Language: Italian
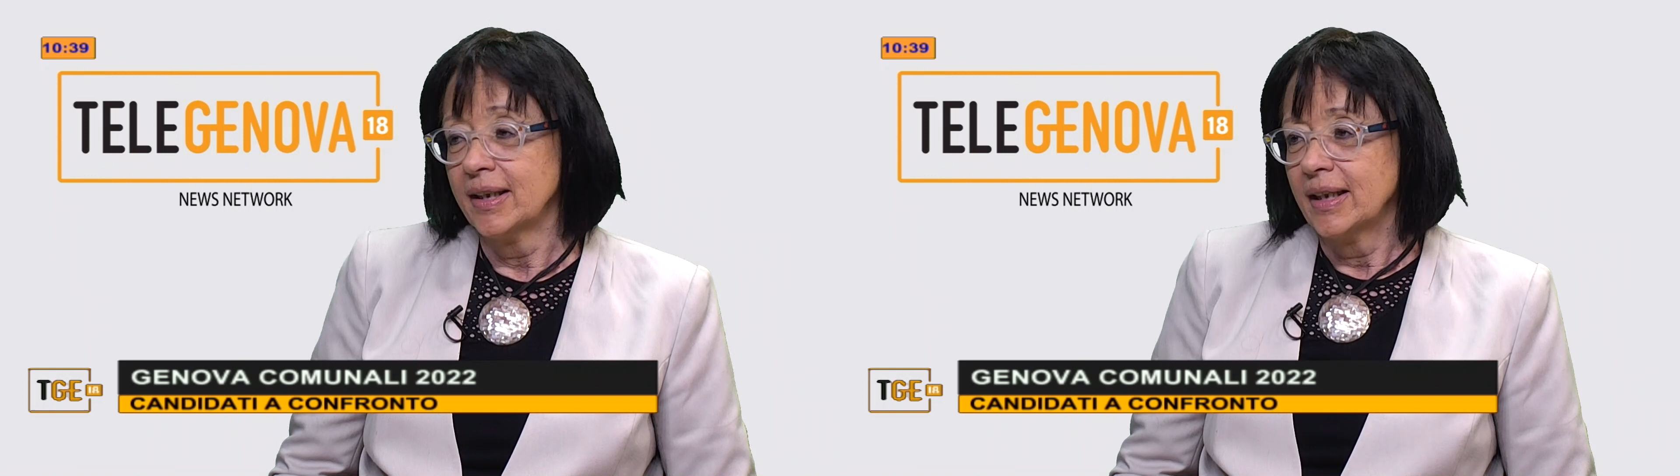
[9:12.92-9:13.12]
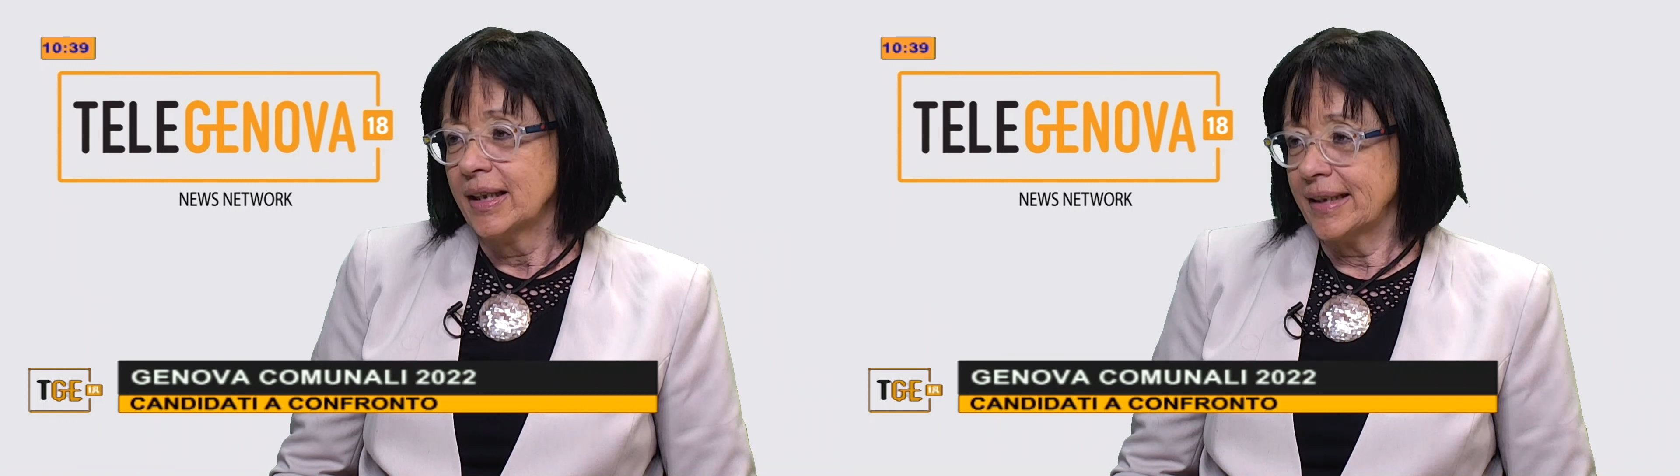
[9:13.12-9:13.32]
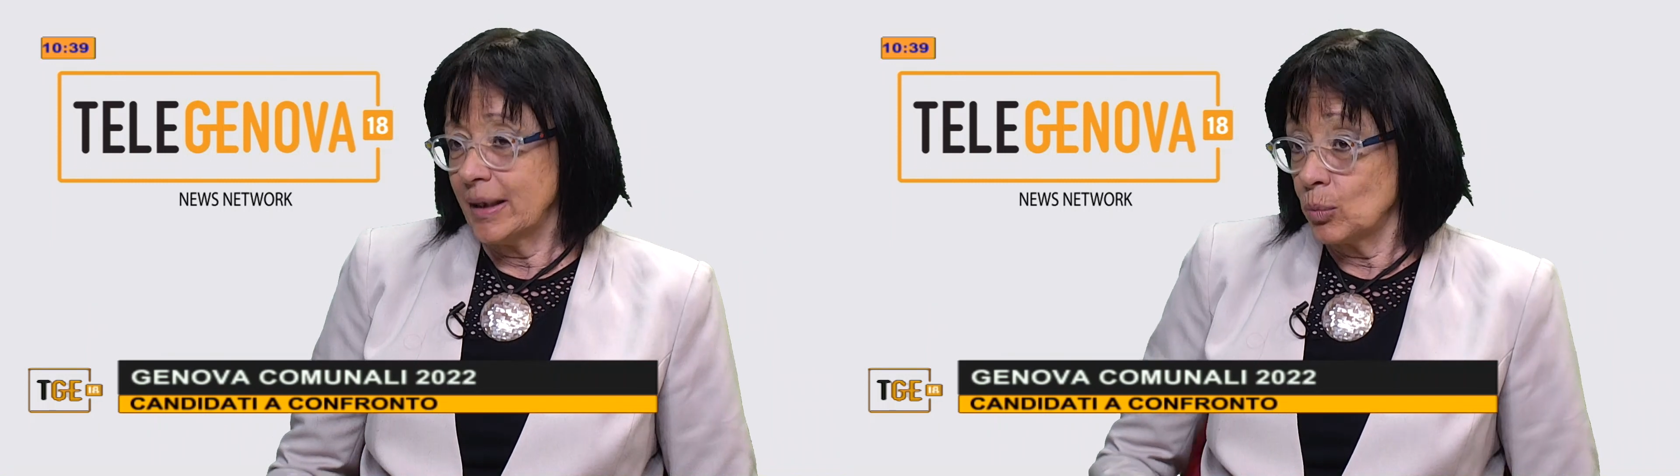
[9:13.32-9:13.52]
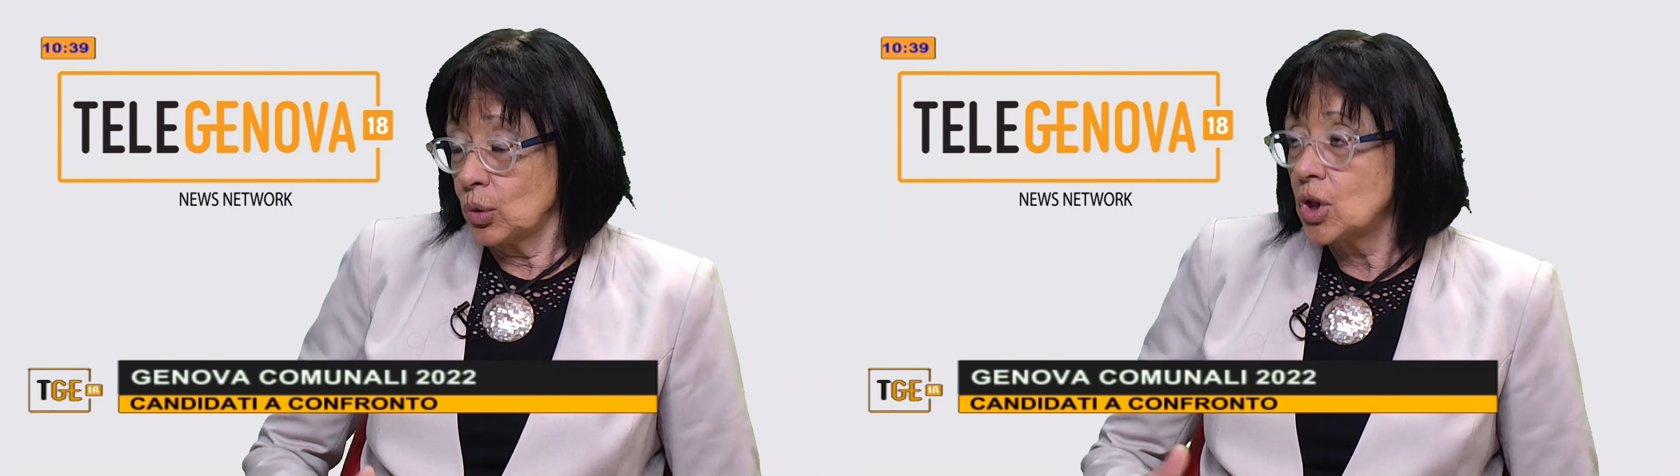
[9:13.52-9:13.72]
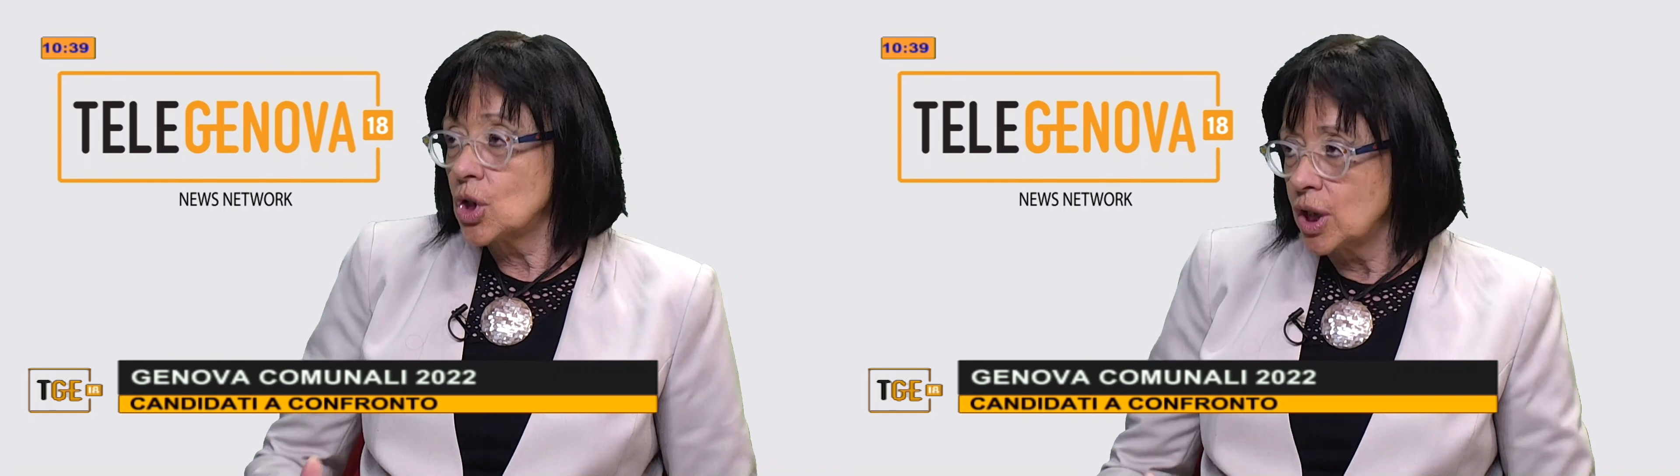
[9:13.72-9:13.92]
del
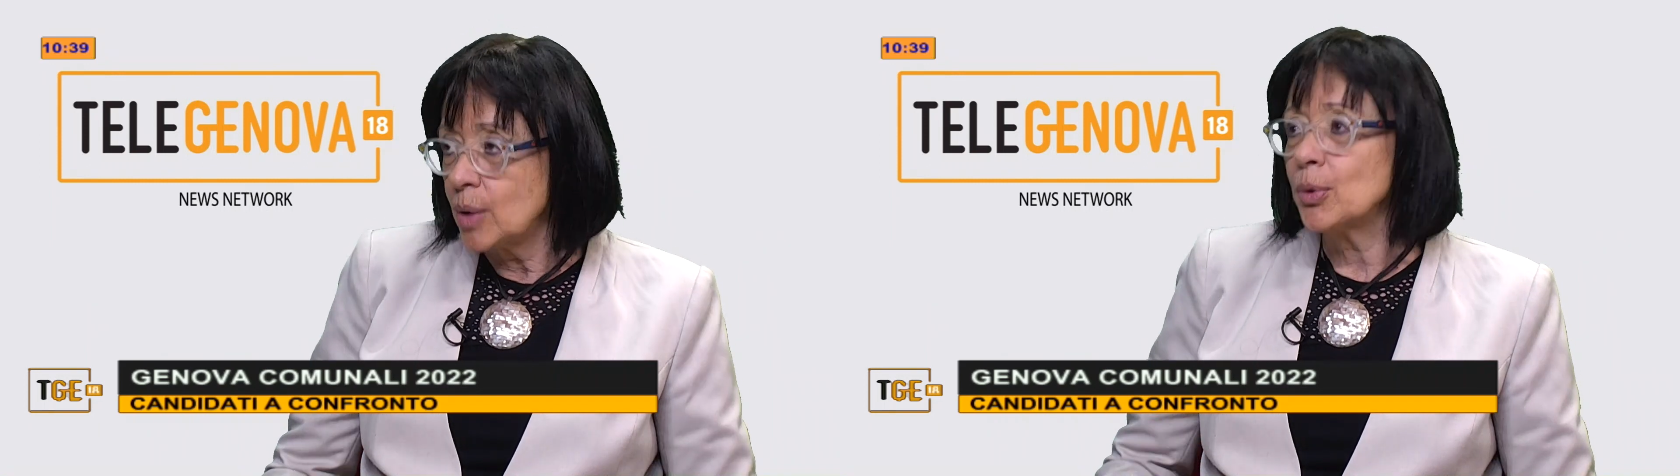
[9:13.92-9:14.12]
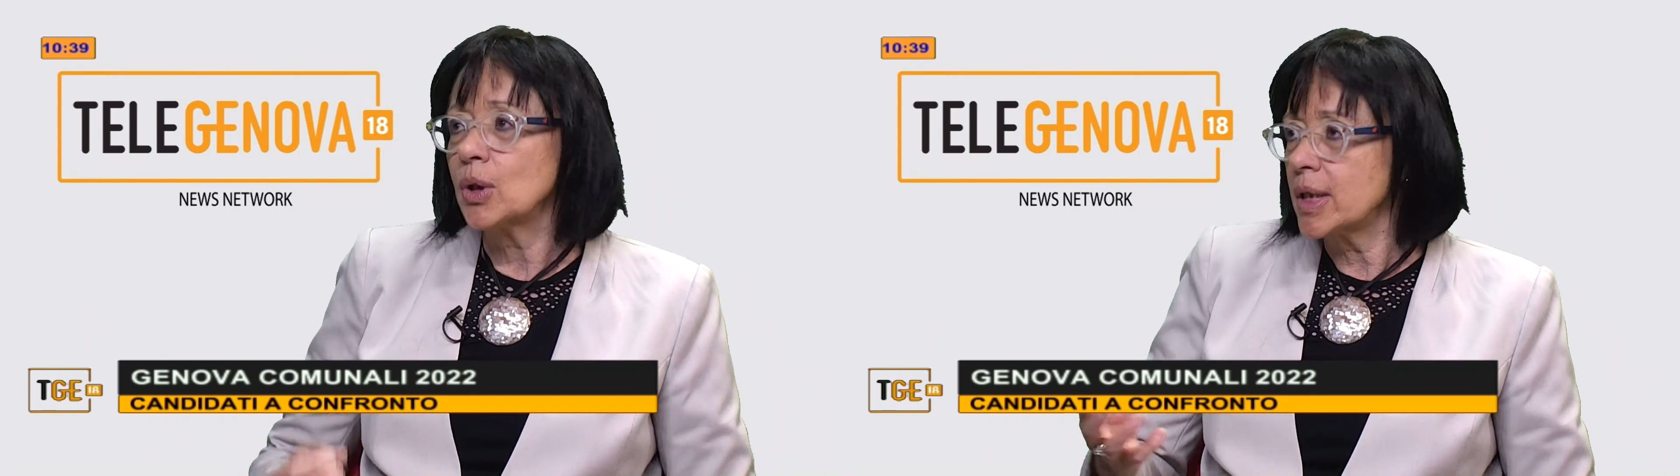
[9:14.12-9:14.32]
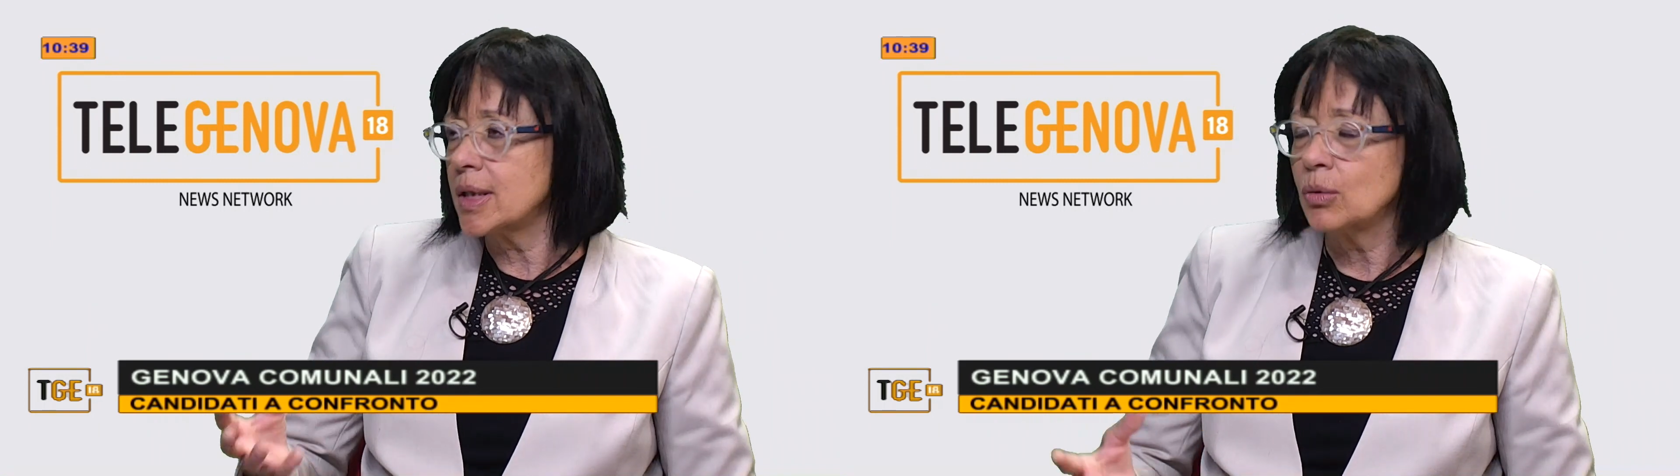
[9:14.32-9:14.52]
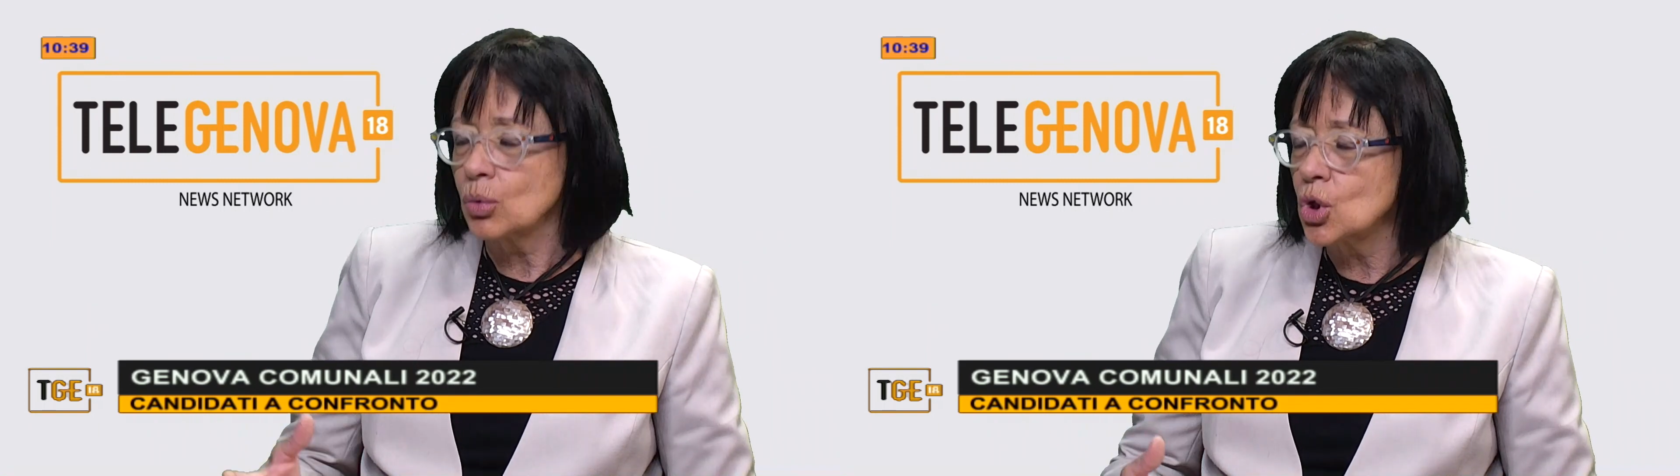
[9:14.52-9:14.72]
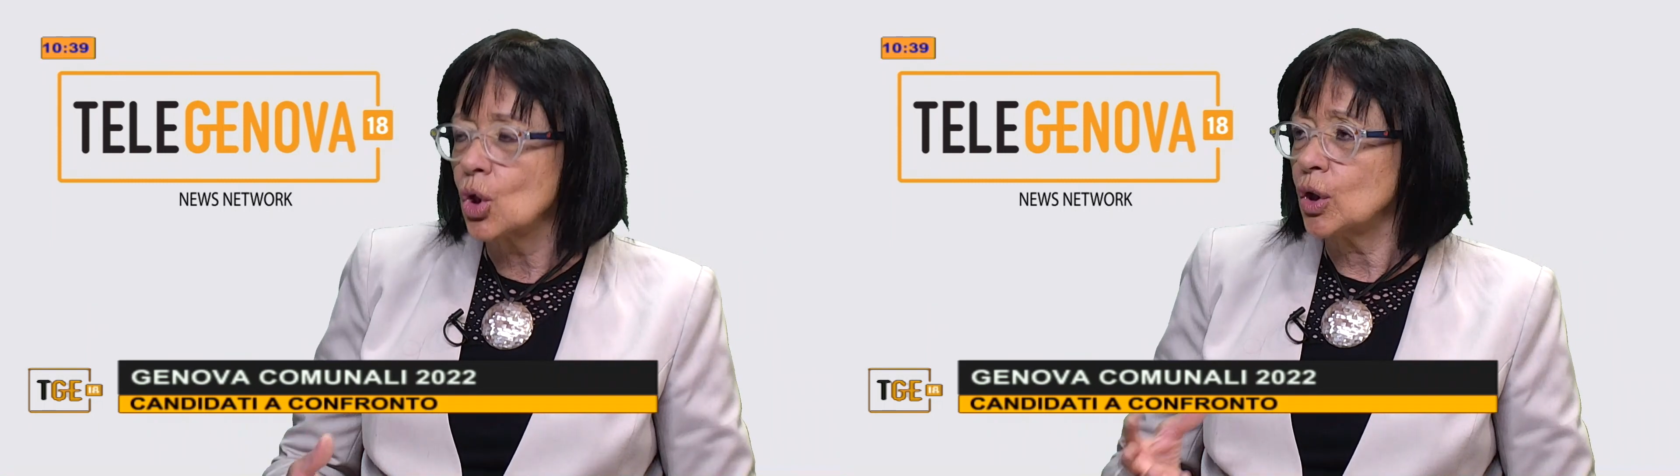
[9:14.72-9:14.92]
municipio, delle
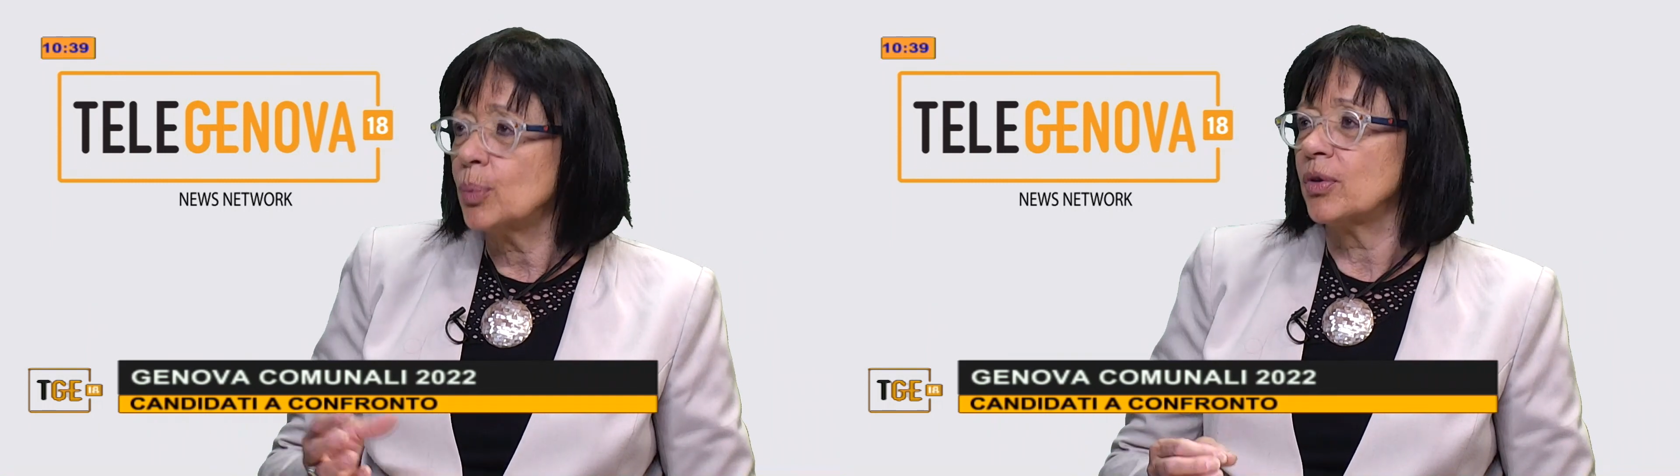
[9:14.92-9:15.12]
istituzioni